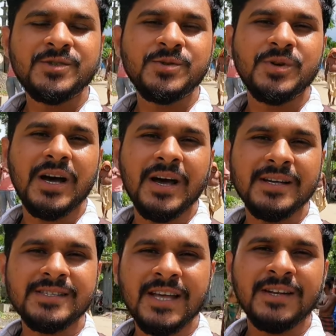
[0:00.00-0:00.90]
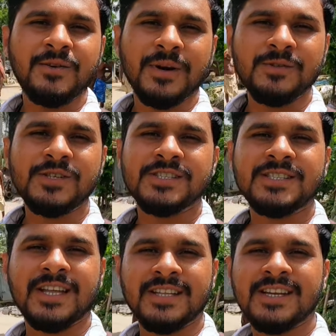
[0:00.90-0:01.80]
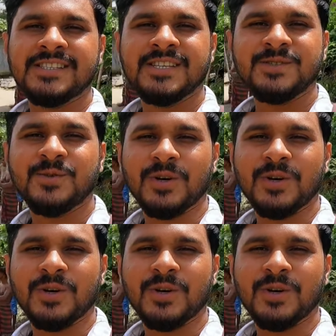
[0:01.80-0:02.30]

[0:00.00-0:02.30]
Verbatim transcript: কিছু স্থানীয় মানুষ আছে তাদের কাছে কিছু